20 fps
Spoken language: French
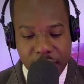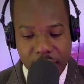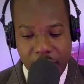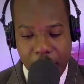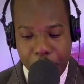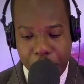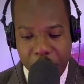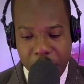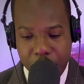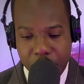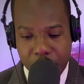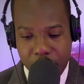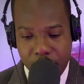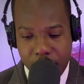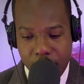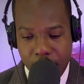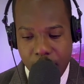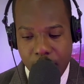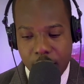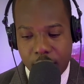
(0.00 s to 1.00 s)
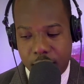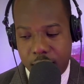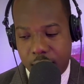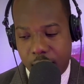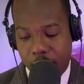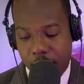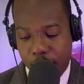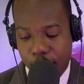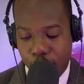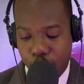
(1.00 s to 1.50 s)
rapidement
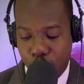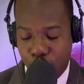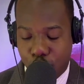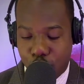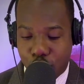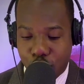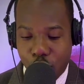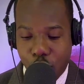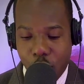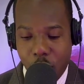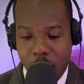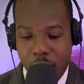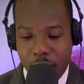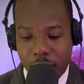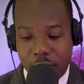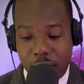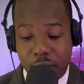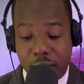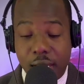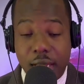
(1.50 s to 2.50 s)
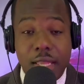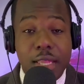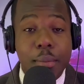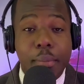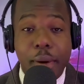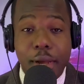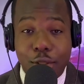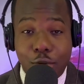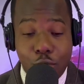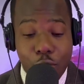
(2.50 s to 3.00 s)
dans le son 1 qui est
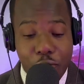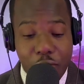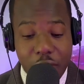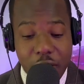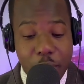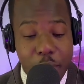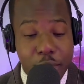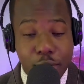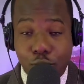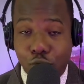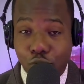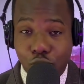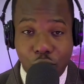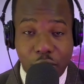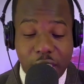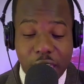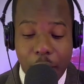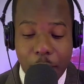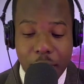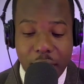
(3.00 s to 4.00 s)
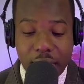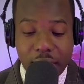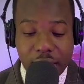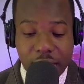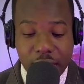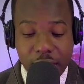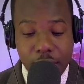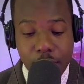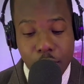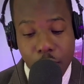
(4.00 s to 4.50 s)
presque fini parce que jeudi à
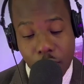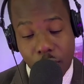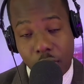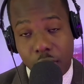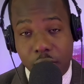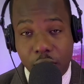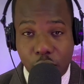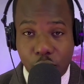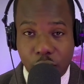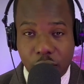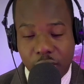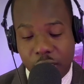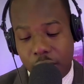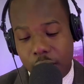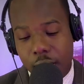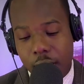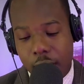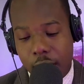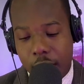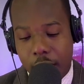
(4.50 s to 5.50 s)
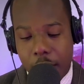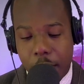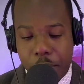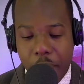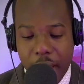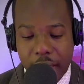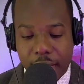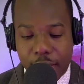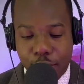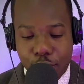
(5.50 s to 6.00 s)
mardi, mercredi, jeudi,
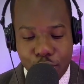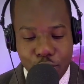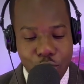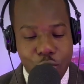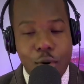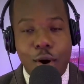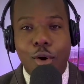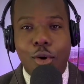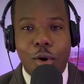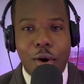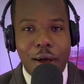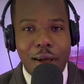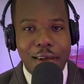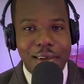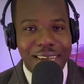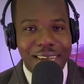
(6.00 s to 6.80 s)
pas qu'une leçon encore. Hein.